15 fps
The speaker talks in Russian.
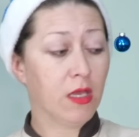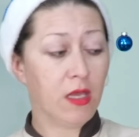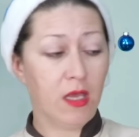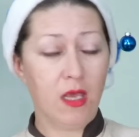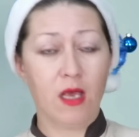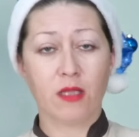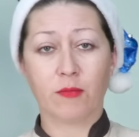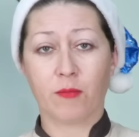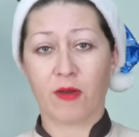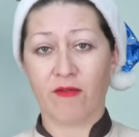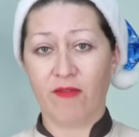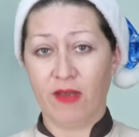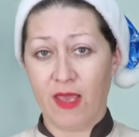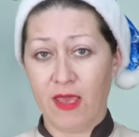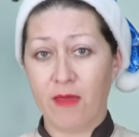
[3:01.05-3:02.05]
и
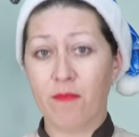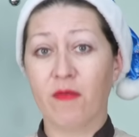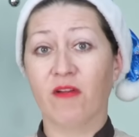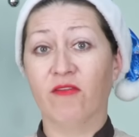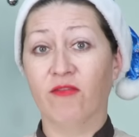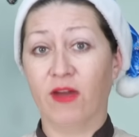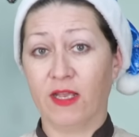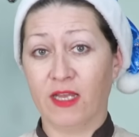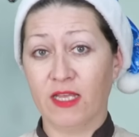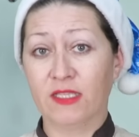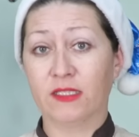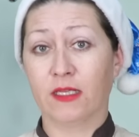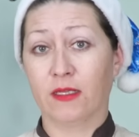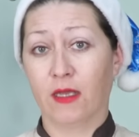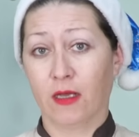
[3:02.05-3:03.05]
отправляем
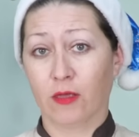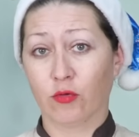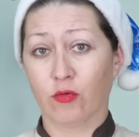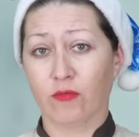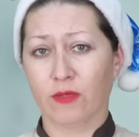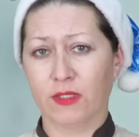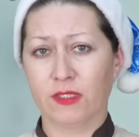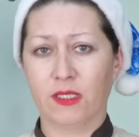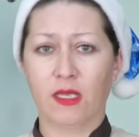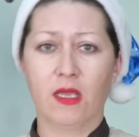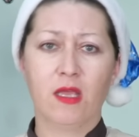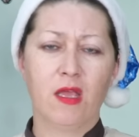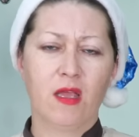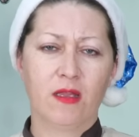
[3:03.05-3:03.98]
вариться до готовности.